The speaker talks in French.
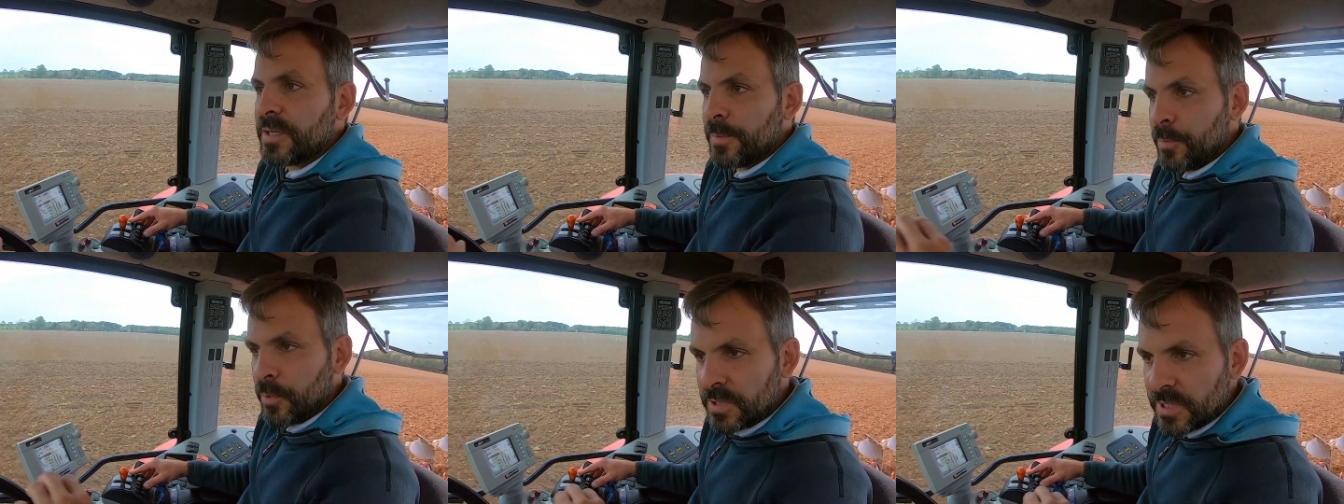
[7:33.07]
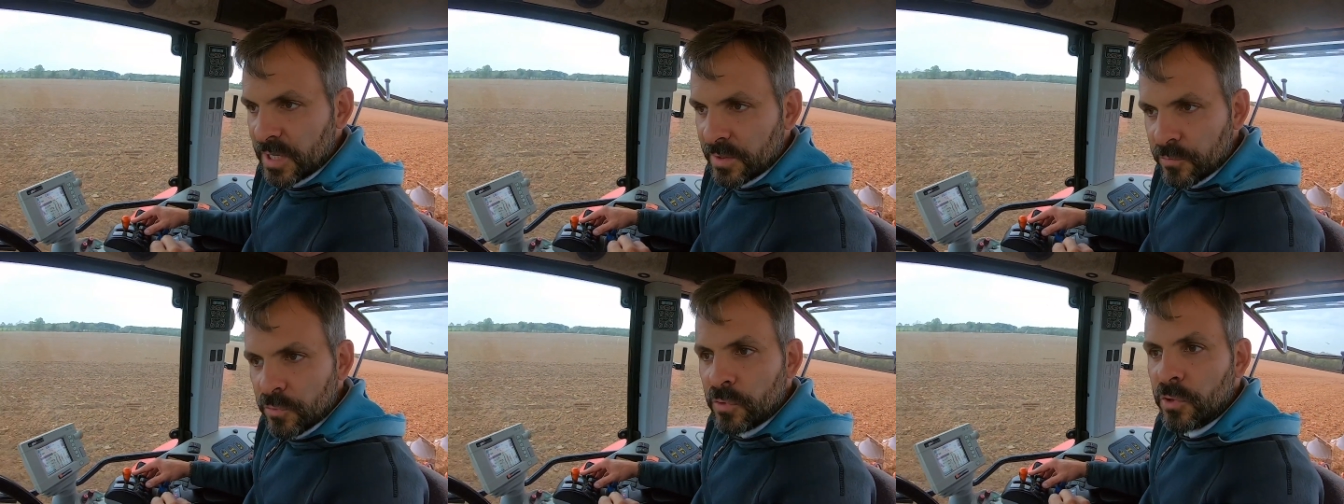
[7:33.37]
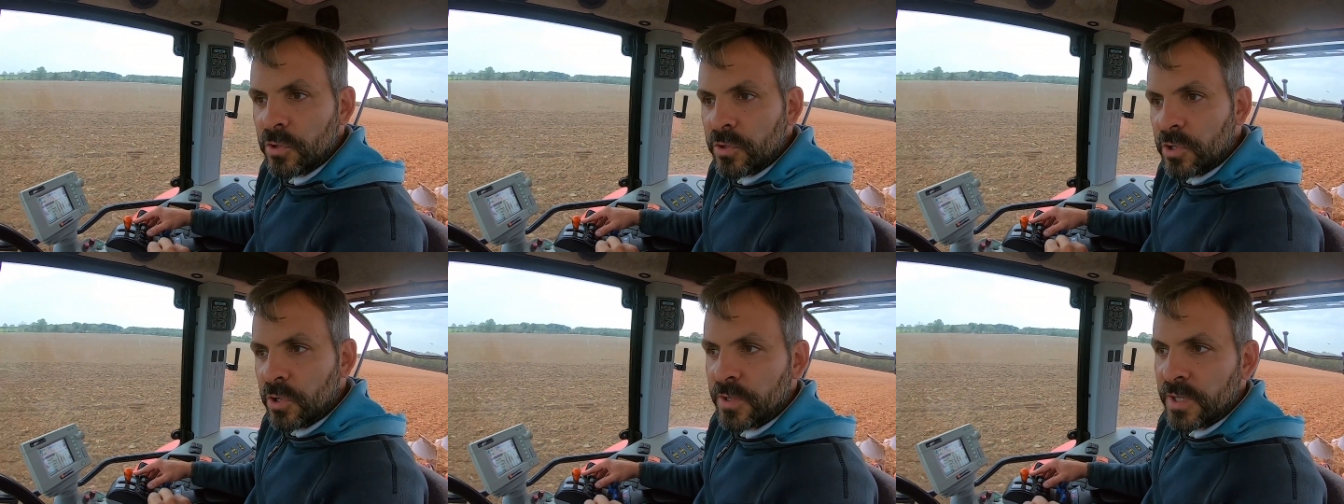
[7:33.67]
C'est pour ça que
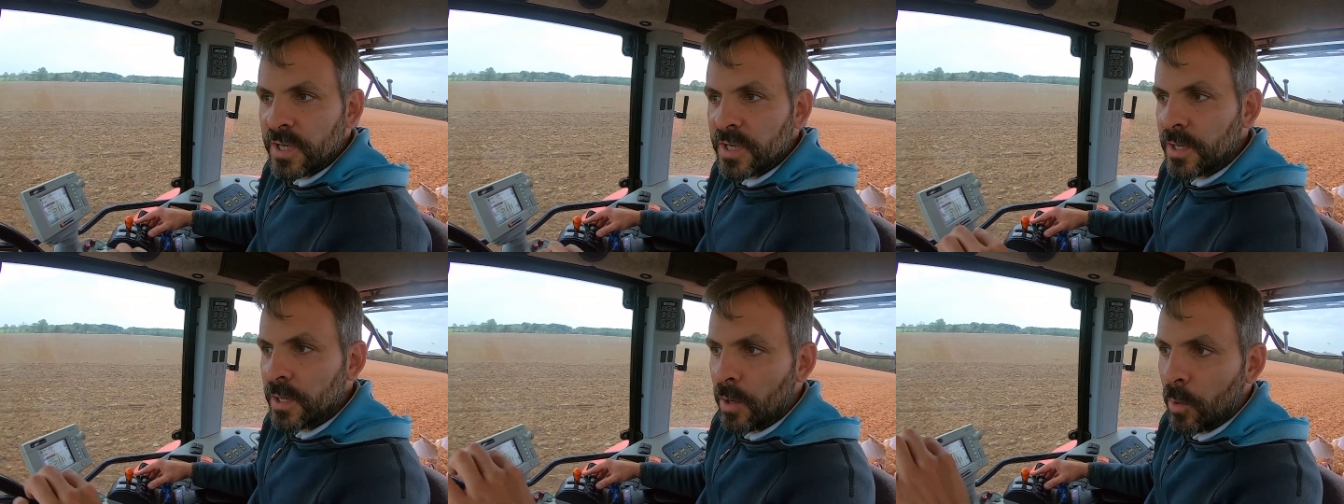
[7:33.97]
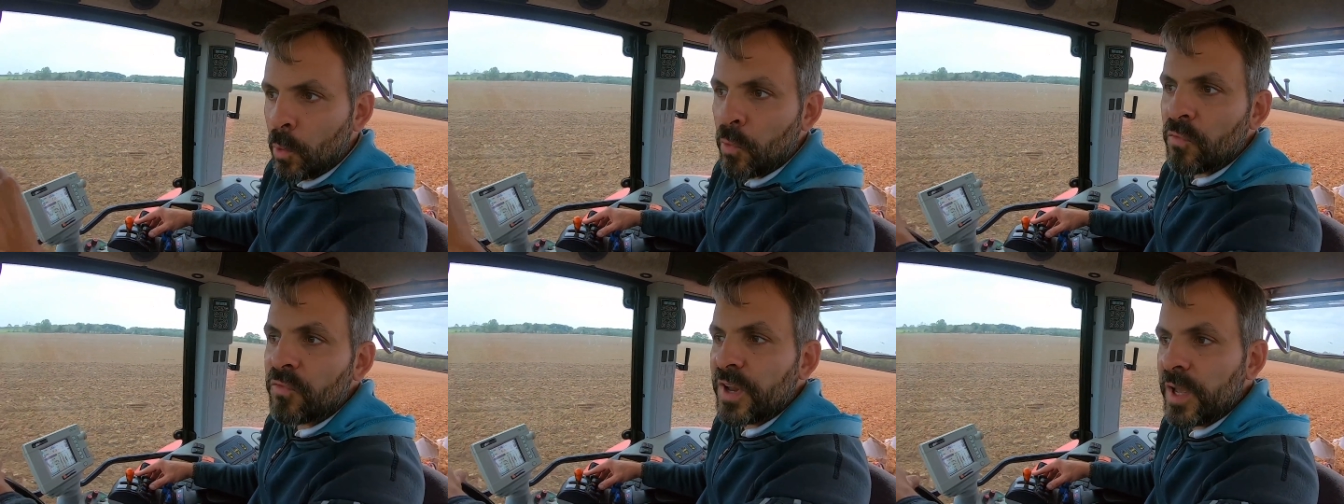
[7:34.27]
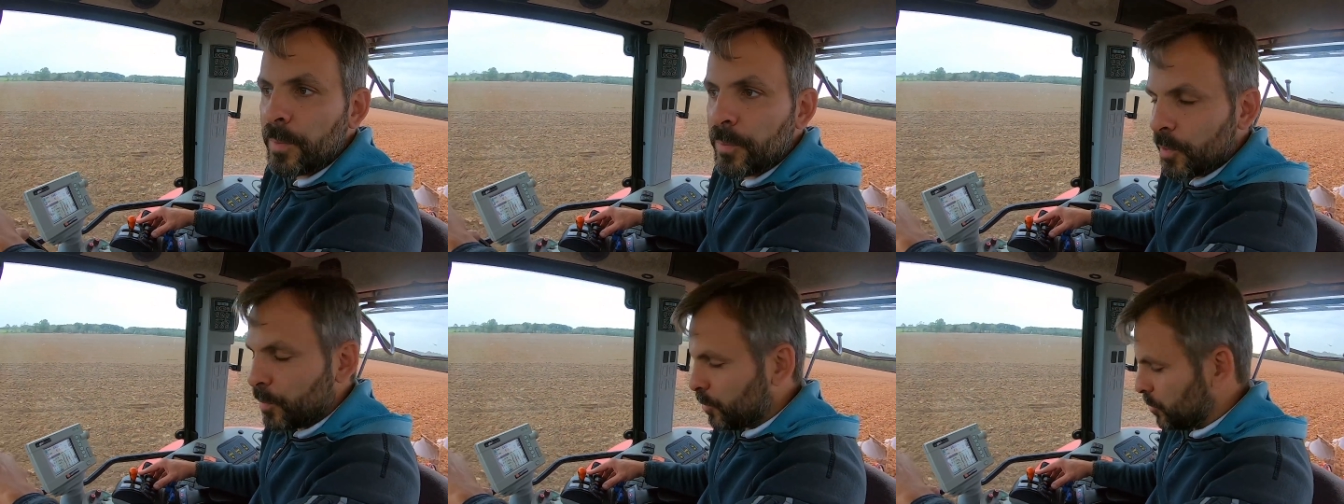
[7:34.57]
vous l'entendez
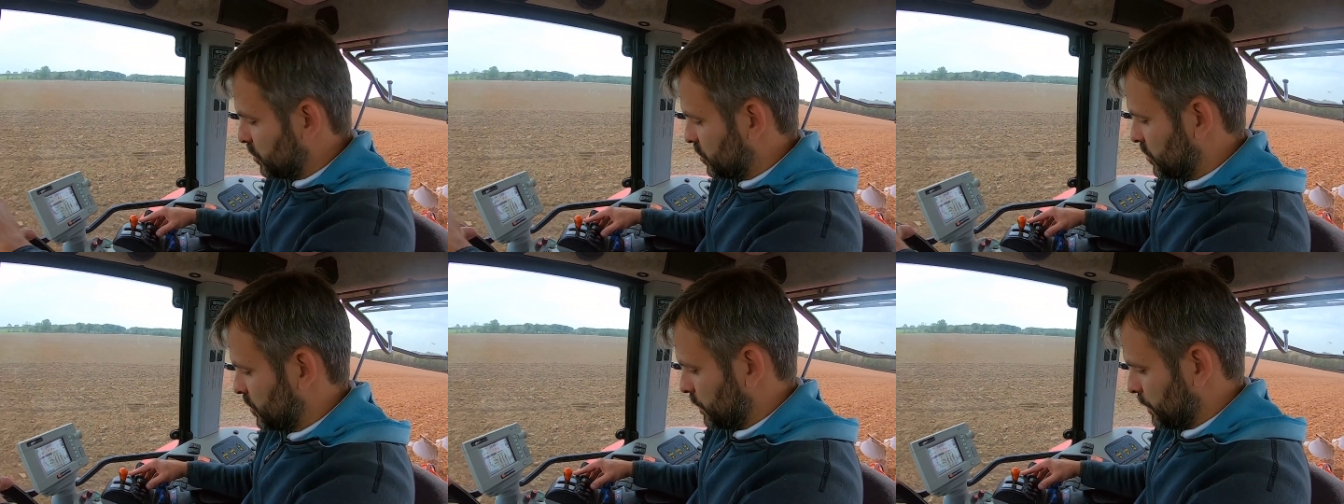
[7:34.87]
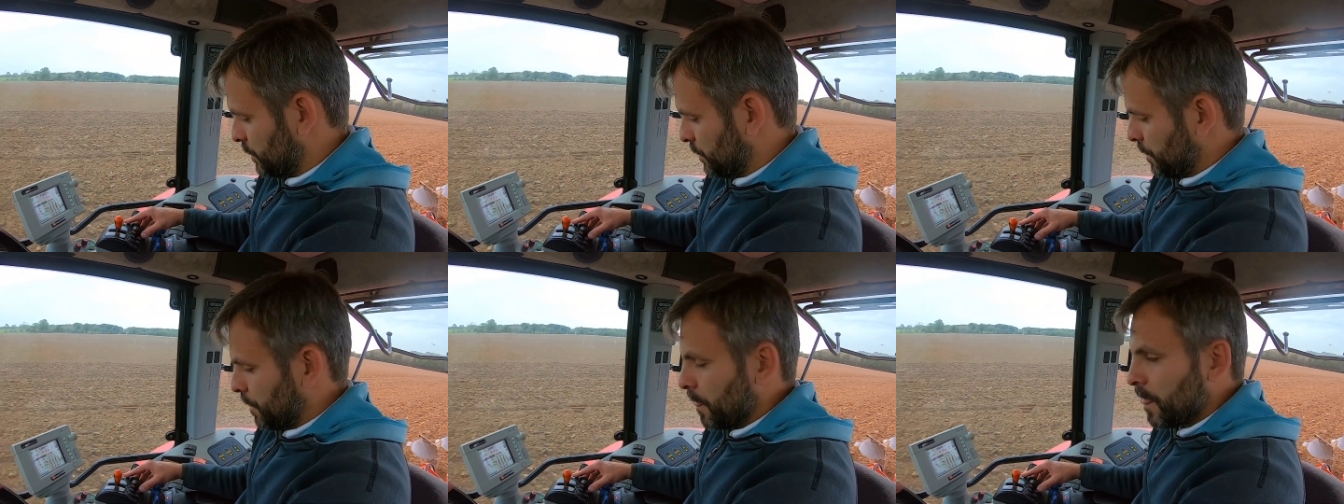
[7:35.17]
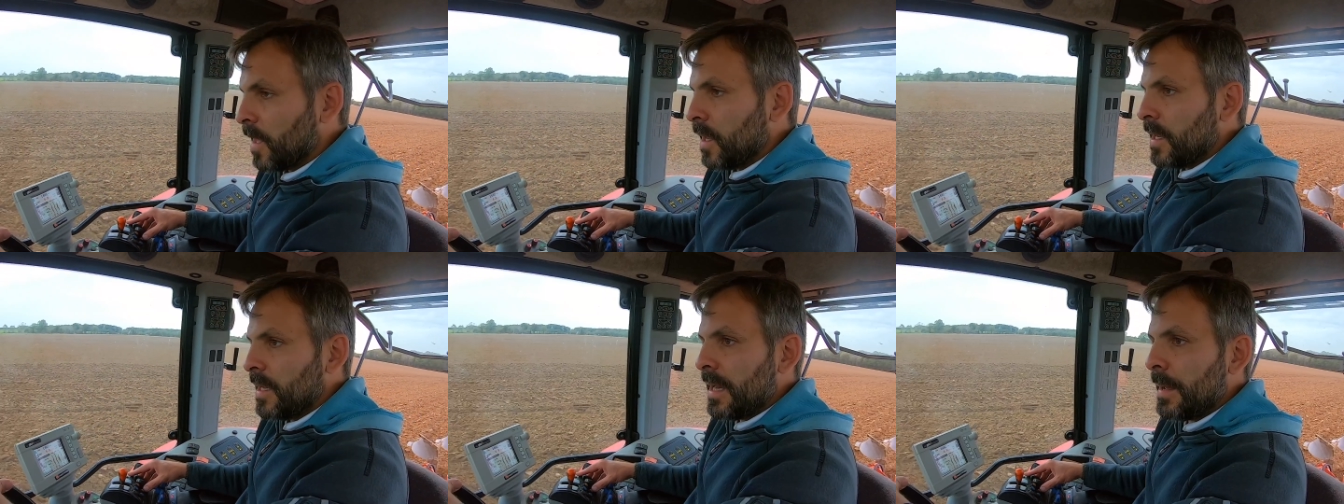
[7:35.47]
ronfler un peu
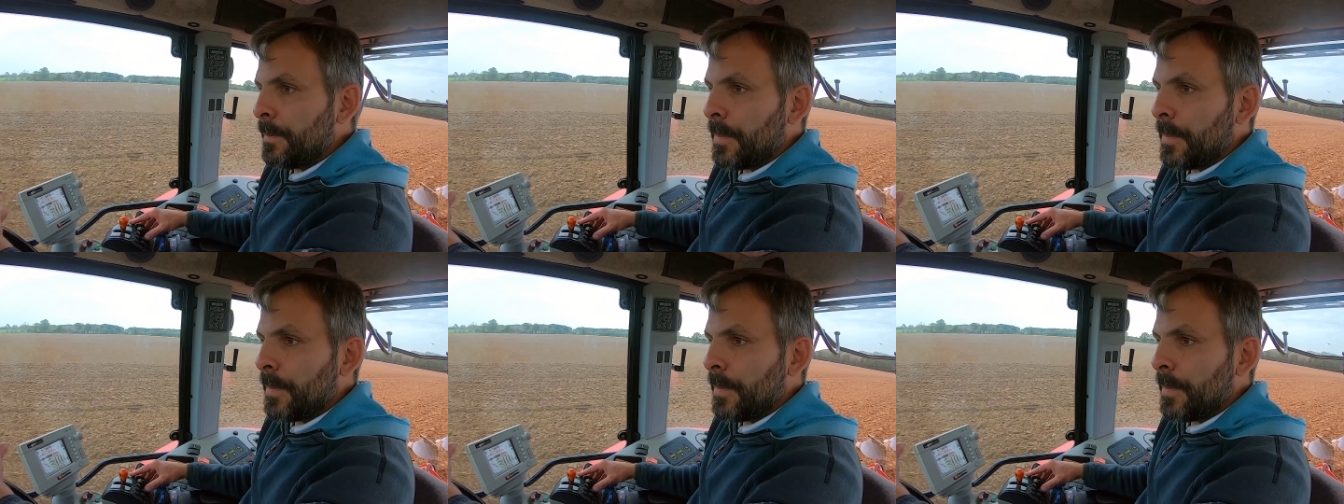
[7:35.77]
plus.